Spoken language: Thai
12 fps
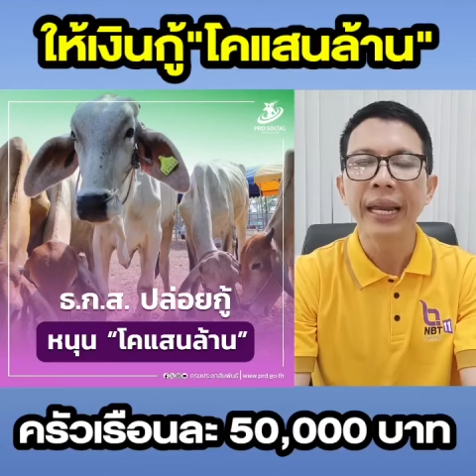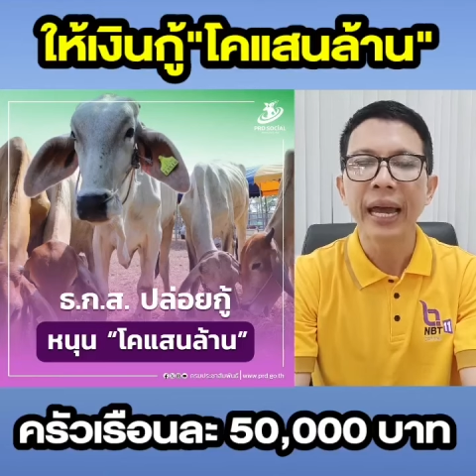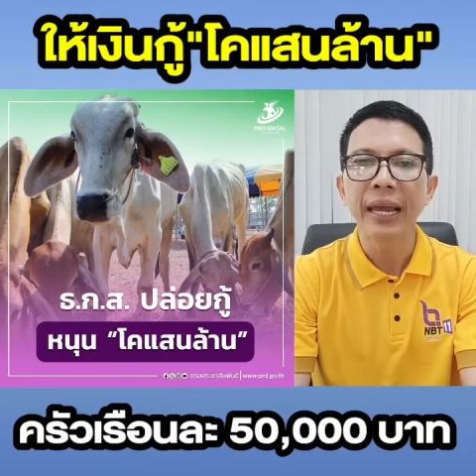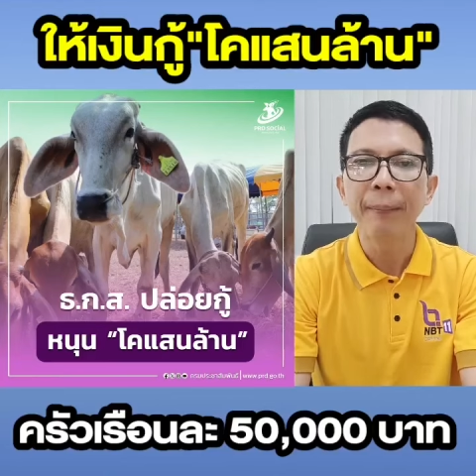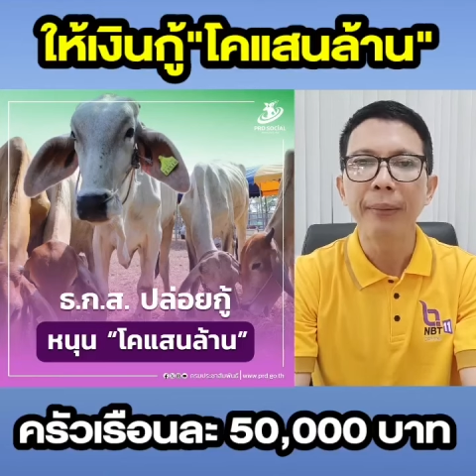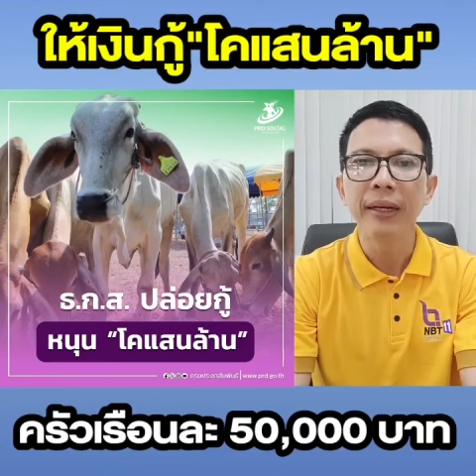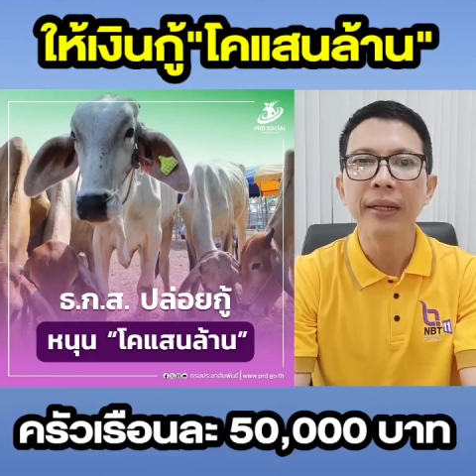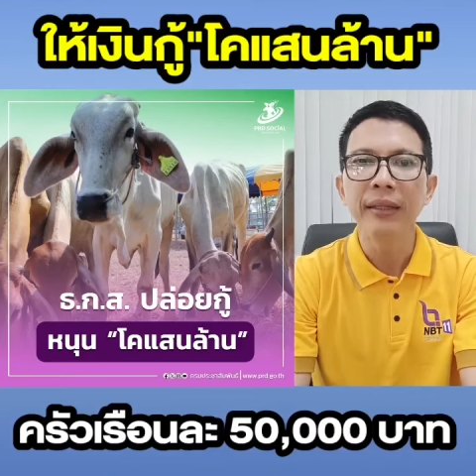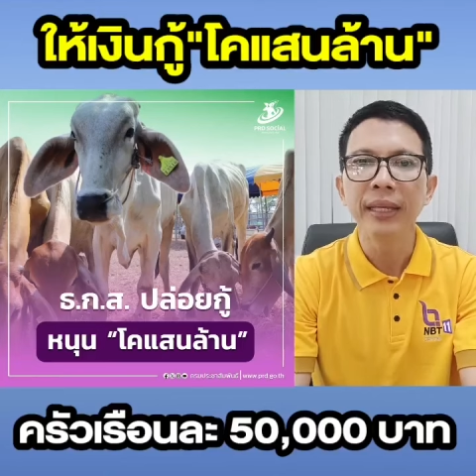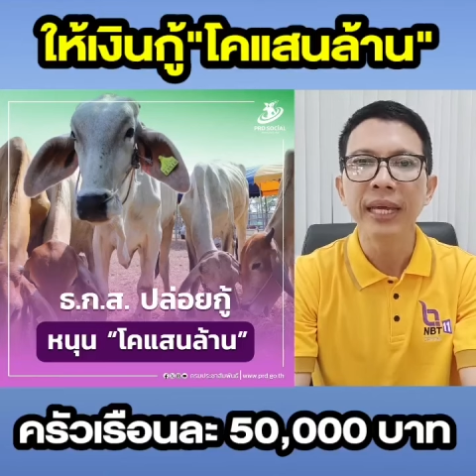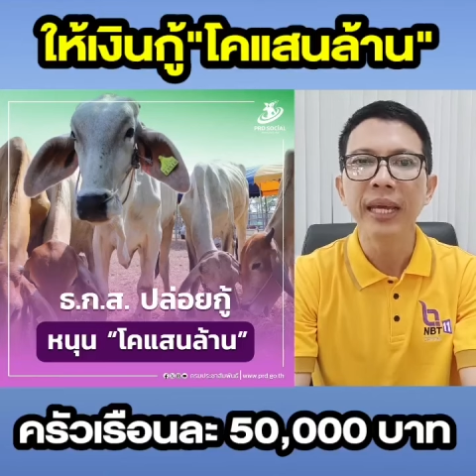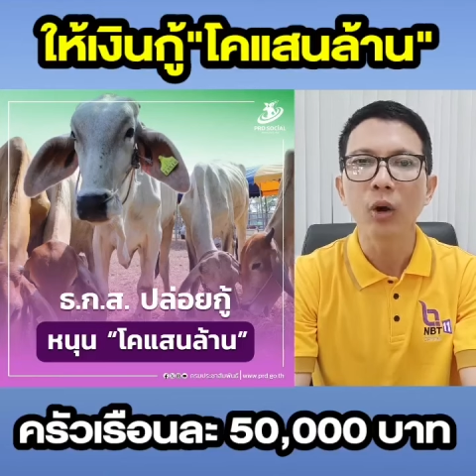ในพื้น
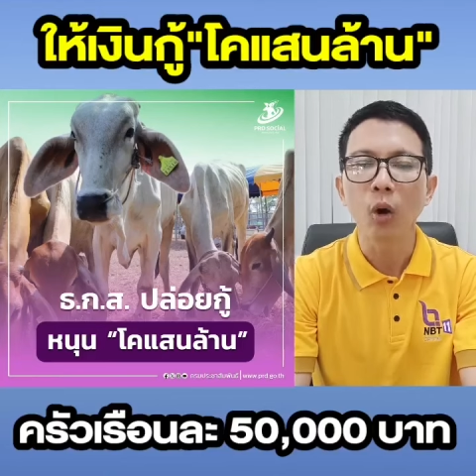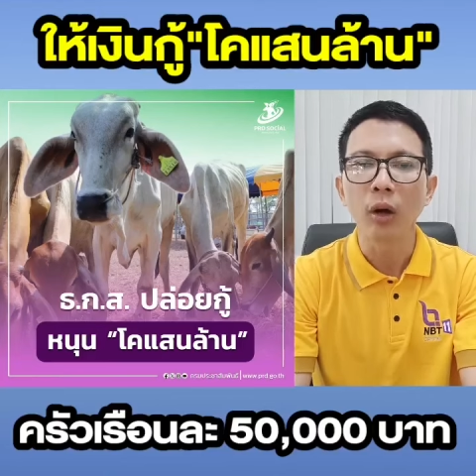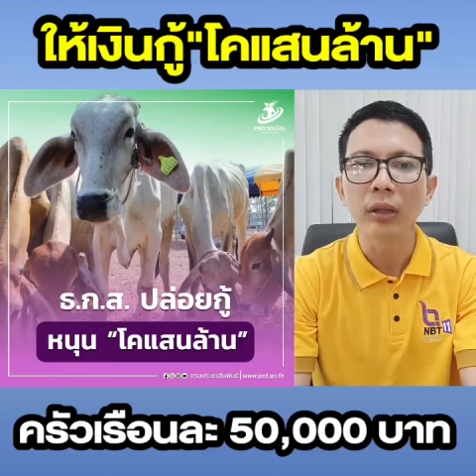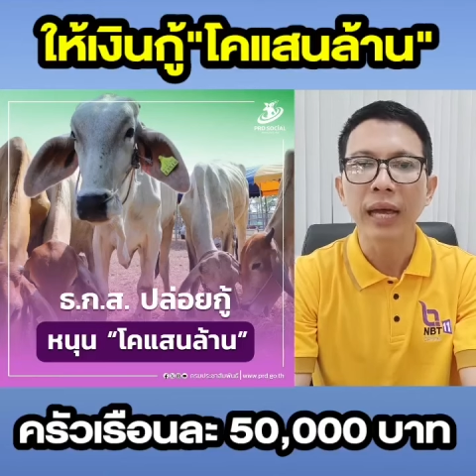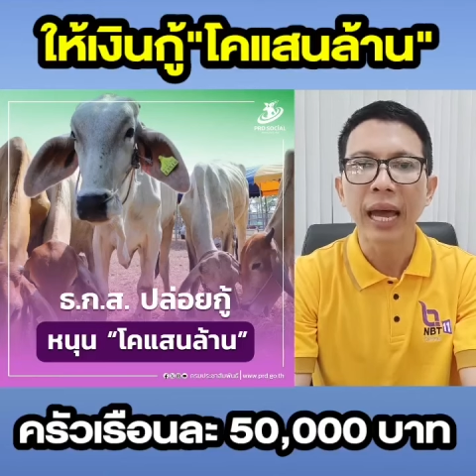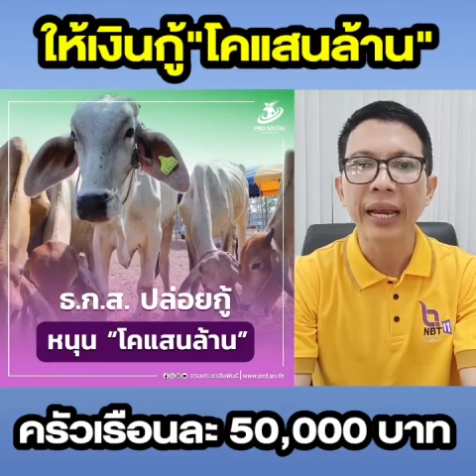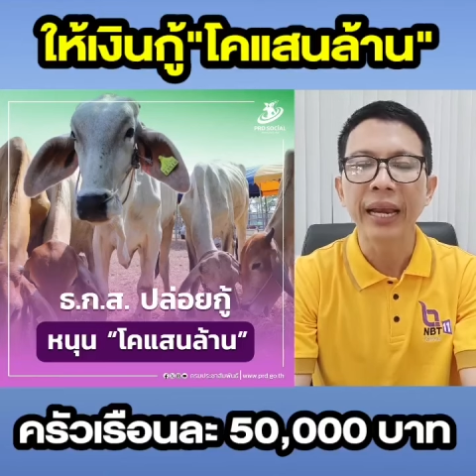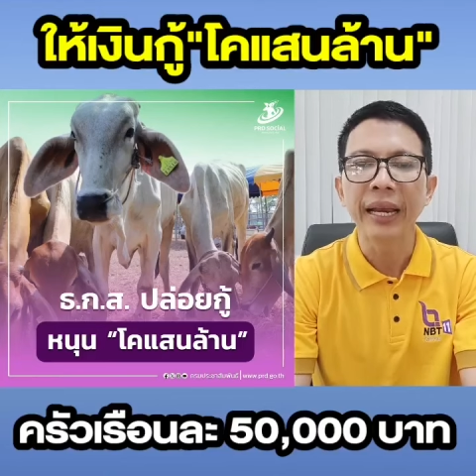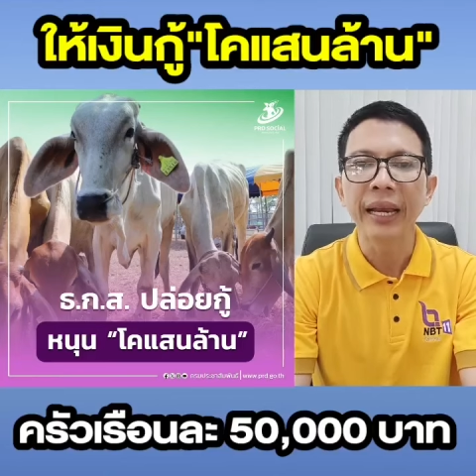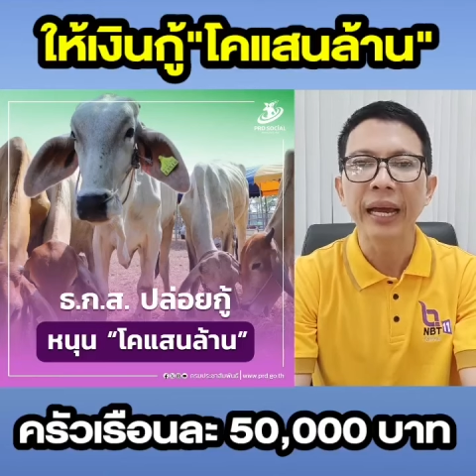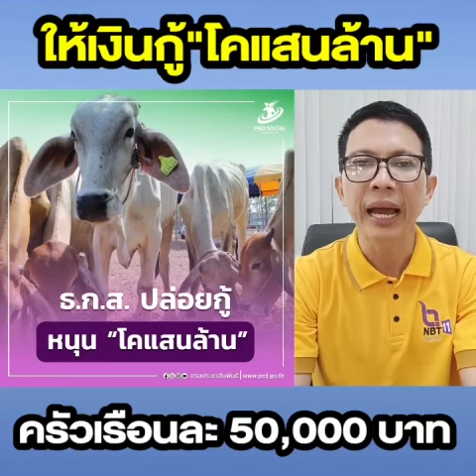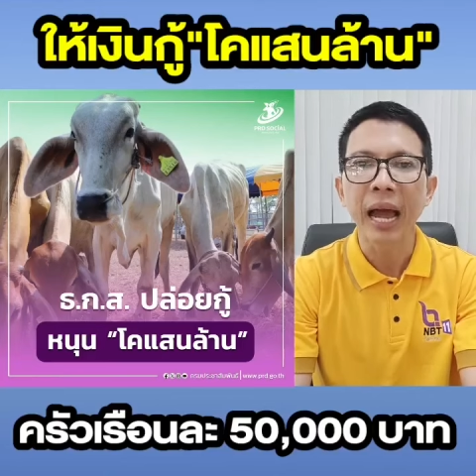ที่ของท่าน
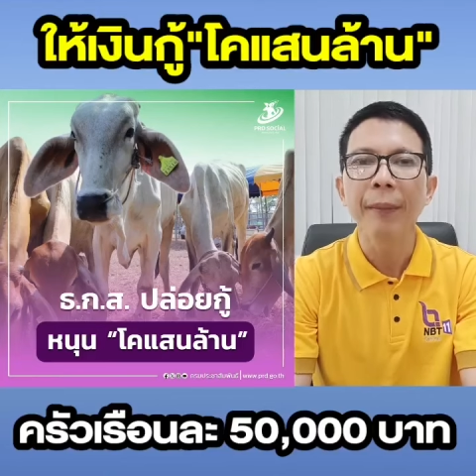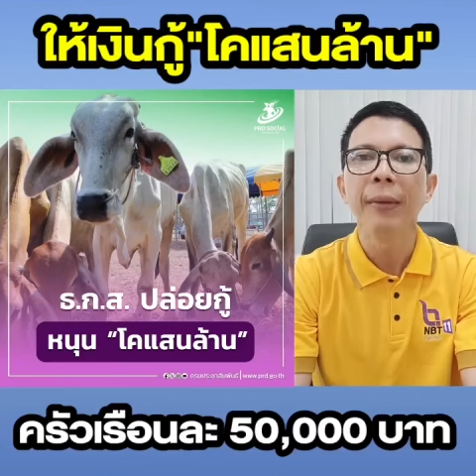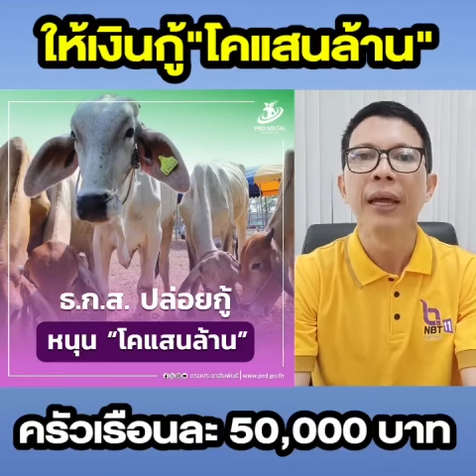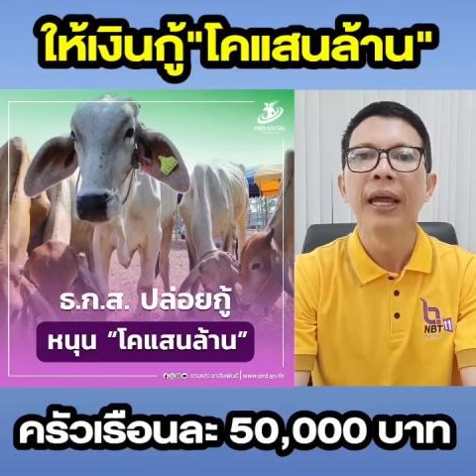นะครับ